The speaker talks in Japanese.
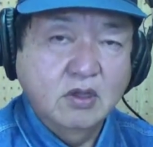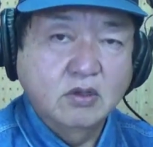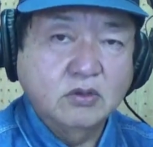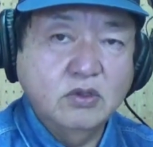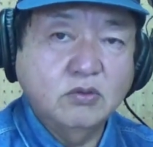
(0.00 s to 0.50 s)

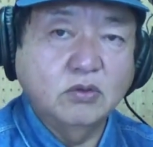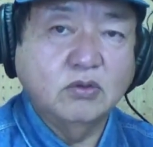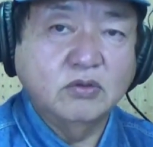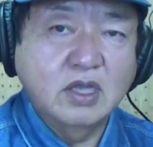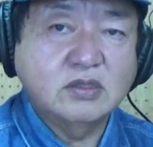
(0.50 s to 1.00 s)
というこ
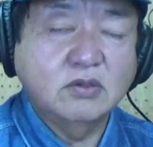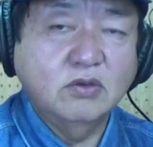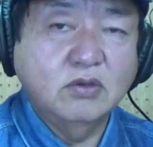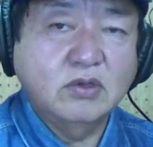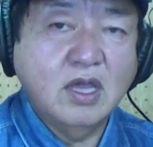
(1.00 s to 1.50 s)
とで、そ
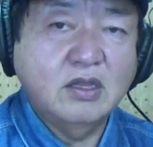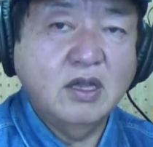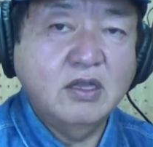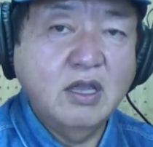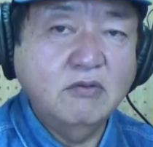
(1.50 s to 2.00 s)
の携
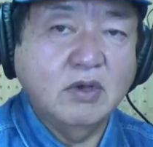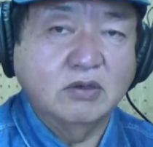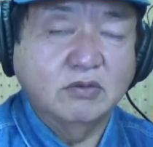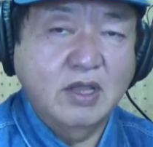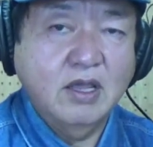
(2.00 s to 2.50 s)
帯電話
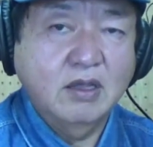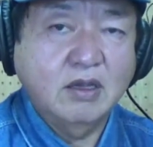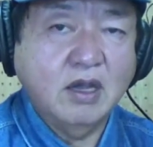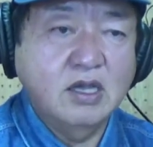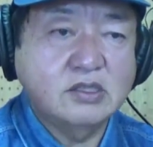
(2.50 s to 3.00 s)
のね、
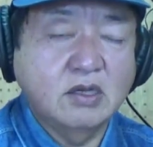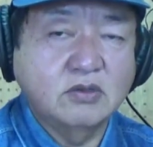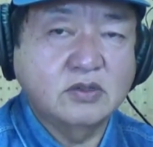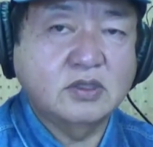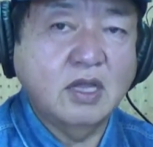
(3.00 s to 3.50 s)
会社の
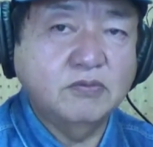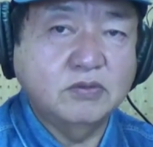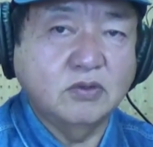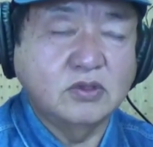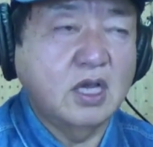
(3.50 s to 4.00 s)
スタッフ
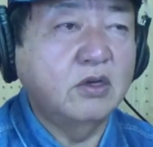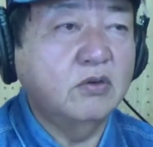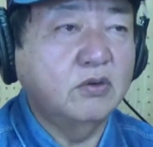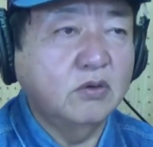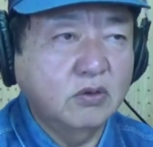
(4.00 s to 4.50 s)
と車両
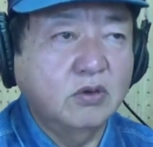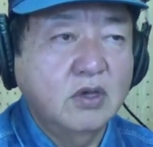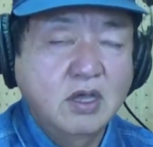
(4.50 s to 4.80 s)
を、